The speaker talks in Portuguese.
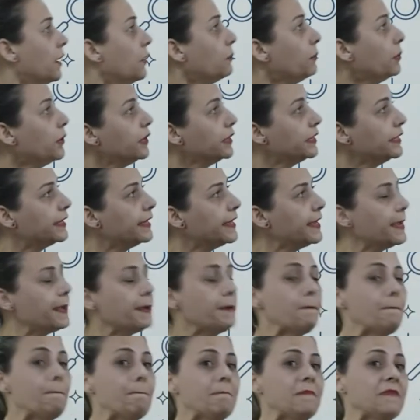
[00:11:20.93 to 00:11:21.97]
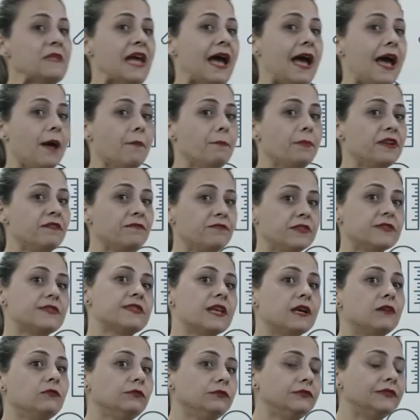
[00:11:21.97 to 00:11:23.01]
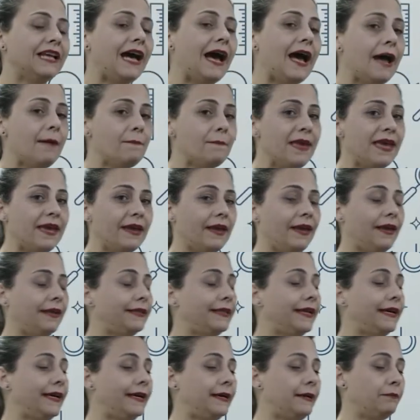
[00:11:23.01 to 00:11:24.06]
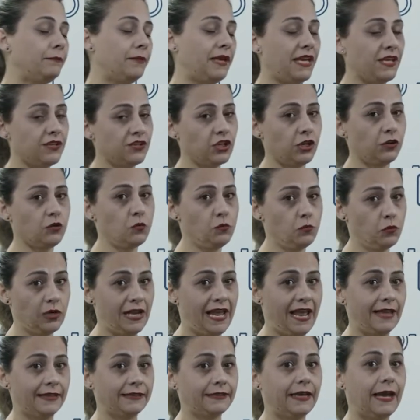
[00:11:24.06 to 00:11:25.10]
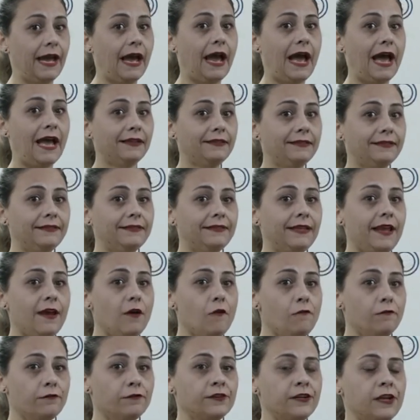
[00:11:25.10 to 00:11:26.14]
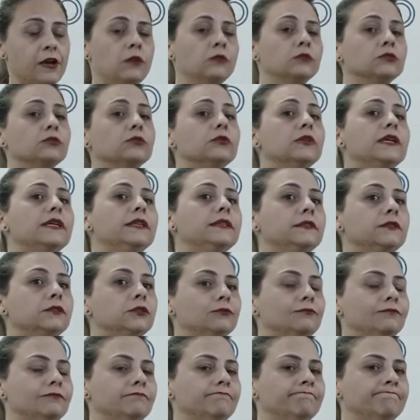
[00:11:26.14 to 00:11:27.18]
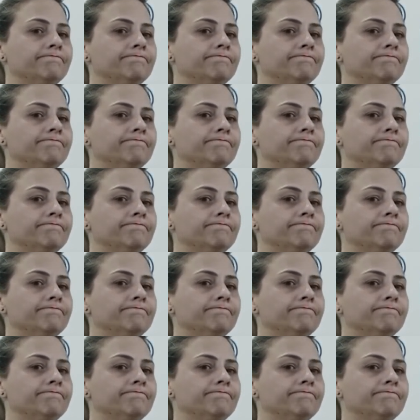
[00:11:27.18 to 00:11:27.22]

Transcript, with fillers: Porque a previsão da, eh, da média acumulada até o final do ano